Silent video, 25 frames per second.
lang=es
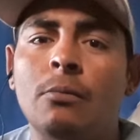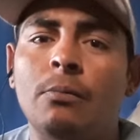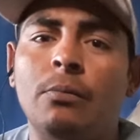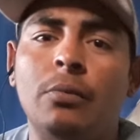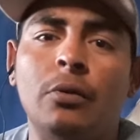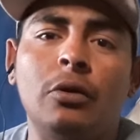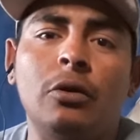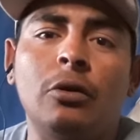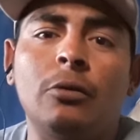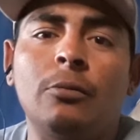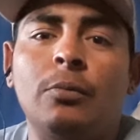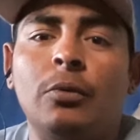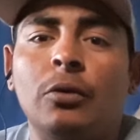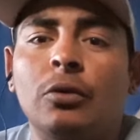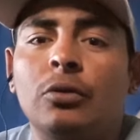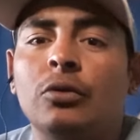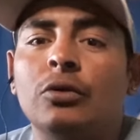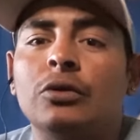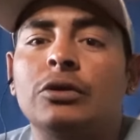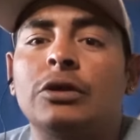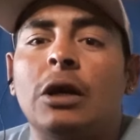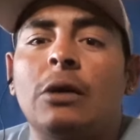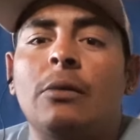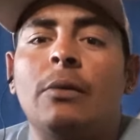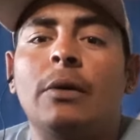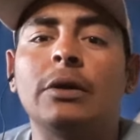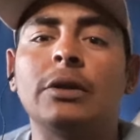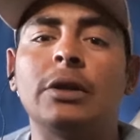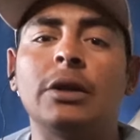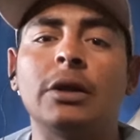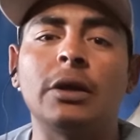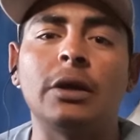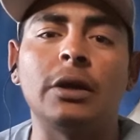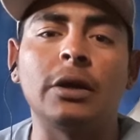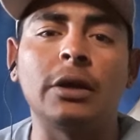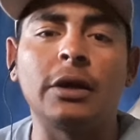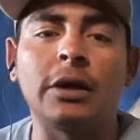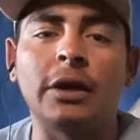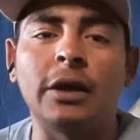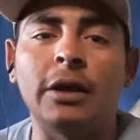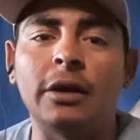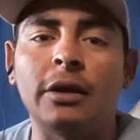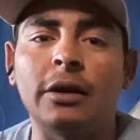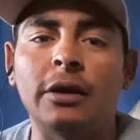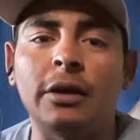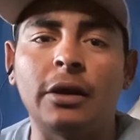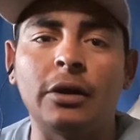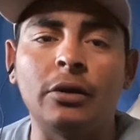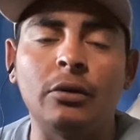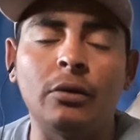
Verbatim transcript: por, todo ese aguante que,